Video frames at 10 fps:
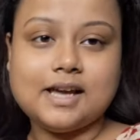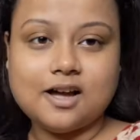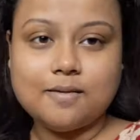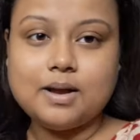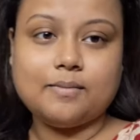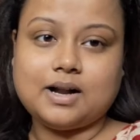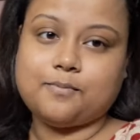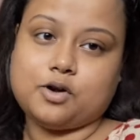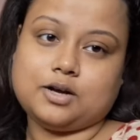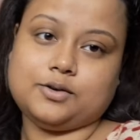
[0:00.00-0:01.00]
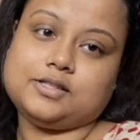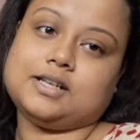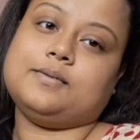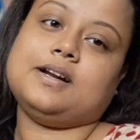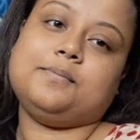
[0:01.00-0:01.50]
দেয়া হবে আমার আর পড়া হচ্ছে
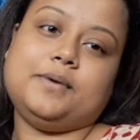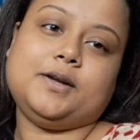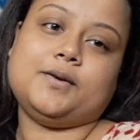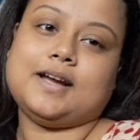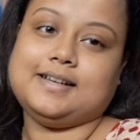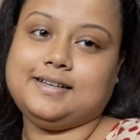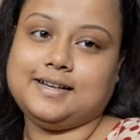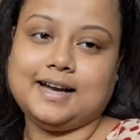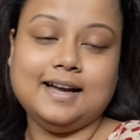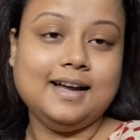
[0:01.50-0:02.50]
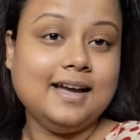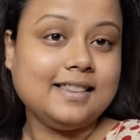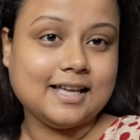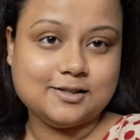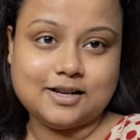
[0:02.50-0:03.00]
না আমার এই প্রিয় নাইটিটা
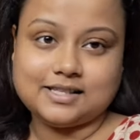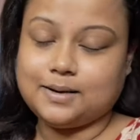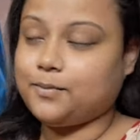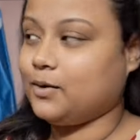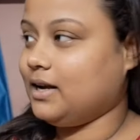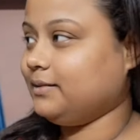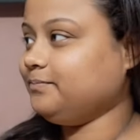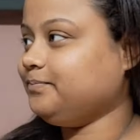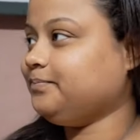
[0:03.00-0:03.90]
তাই জন্য আজকে পড়লাম